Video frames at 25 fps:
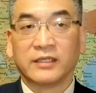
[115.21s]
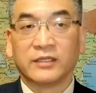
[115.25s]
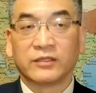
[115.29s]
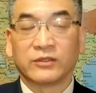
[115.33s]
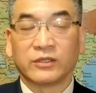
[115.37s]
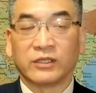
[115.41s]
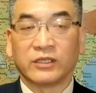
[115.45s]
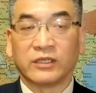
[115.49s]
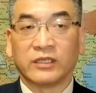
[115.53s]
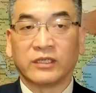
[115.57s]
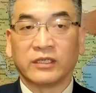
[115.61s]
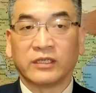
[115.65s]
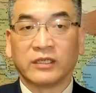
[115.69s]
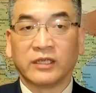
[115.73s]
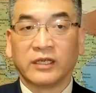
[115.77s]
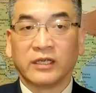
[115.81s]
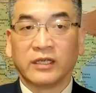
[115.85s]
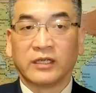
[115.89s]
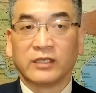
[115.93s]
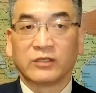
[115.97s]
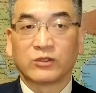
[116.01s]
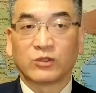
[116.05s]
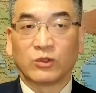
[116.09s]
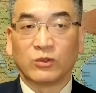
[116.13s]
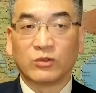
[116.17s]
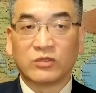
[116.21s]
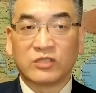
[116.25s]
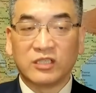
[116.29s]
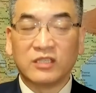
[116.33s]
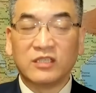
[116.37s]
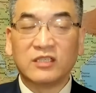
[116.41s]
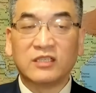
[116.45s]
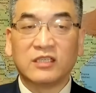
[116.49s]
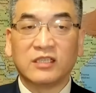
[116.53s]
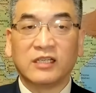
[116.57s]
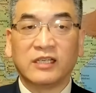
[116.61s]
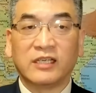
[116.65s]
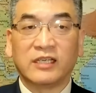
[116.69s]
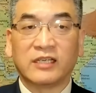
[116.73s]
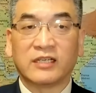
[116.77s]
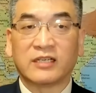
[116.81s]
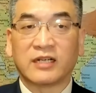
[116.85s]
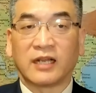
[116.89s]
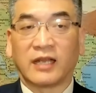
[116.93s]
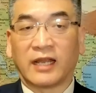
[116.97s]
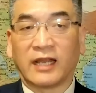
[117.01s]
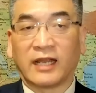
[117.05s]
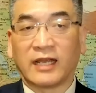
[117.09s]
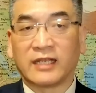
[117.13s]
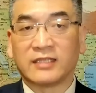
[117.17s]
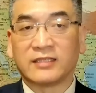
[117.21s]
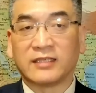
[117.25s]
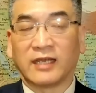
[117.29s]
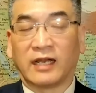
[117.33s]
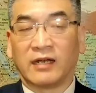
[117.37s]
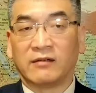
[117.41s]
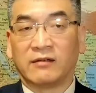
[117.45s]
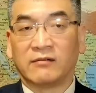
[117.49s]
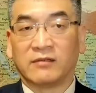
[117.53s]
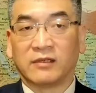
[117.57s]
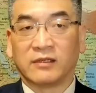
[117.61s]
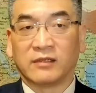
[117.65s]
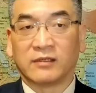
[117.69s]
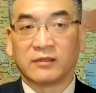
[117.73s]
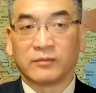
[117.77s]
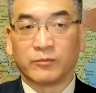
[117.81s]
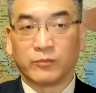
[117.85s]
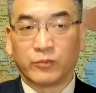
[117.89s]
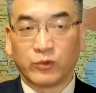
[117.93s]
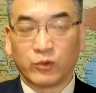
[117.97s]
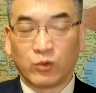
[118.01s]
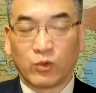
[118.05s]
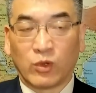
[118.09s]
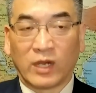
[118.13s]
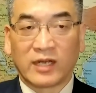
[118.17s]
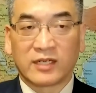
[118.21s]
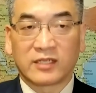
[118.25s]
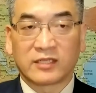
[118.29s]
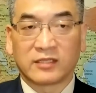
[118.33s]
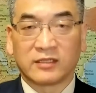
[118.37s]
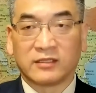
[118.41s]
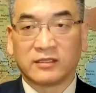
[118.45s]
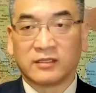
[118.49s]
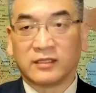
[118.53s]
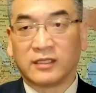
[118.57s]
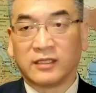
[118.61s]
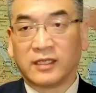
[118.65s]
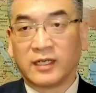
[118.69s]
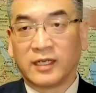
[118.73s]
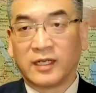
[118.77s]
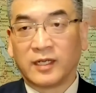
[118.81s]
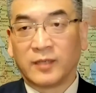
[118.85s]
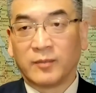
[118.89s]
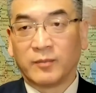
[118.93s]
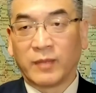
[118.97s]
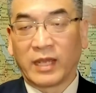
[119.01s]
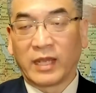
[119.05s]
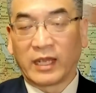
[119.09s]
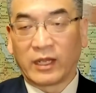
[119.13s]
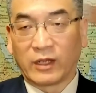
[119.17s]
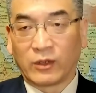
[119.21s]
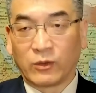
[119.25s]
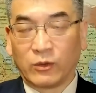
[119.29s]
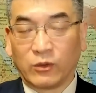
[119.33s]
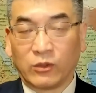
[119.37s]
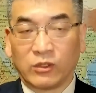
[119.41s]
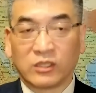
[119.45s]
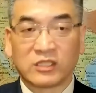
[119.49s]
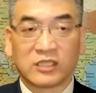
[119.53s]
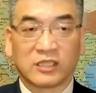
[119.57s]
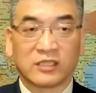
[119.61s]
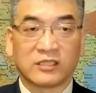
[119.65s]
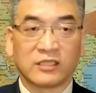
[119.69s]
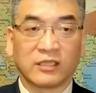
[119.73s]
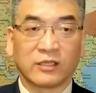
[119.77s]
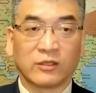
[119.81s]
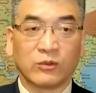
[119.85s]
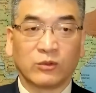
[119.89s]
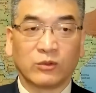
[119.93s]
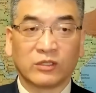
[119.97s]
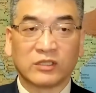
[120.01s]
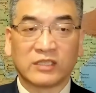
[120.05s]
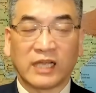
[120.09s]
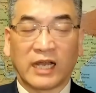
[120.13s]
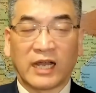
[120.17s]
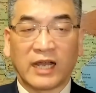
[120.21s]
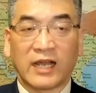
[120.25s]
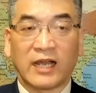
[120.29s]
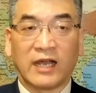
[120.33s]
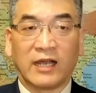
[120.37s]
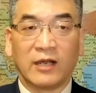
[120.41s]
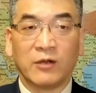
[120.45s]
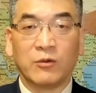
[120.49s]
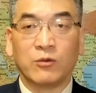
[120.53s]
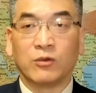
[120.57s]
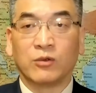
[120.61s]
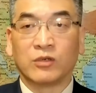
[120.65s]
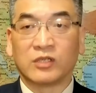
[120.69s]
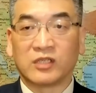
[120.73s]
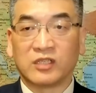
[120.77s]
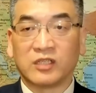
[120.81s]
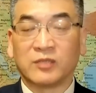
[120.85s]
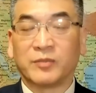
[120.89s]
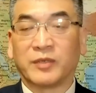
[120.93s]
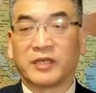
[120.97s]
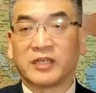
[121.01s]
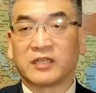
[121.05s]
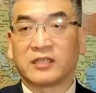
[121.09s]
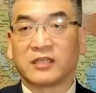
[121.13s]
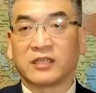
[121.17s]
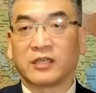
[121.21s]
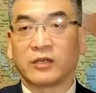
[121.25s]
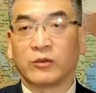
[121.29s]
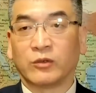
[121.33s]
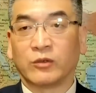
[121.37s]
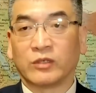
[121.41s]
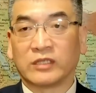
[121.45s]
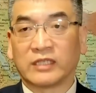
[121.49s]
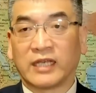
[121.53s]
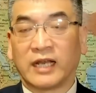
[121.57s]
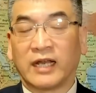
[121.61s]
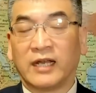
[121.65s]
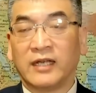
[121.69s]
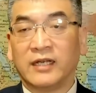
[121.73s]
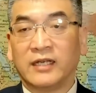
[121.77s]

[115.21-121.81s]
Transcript: 所以从经济利益上来讲，呃，不管是美国这些国家、韩国、日本这些国家，